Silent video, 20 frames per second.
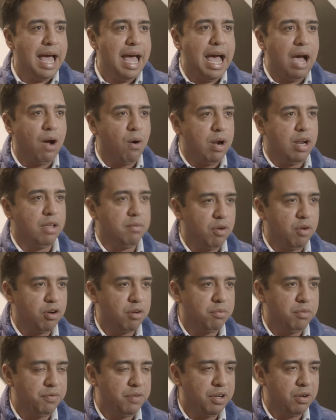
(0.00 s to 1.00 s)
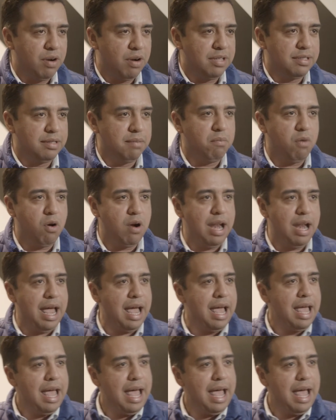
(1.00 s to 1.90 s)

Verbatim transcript: hago a lo mejor mis frijoles en bola,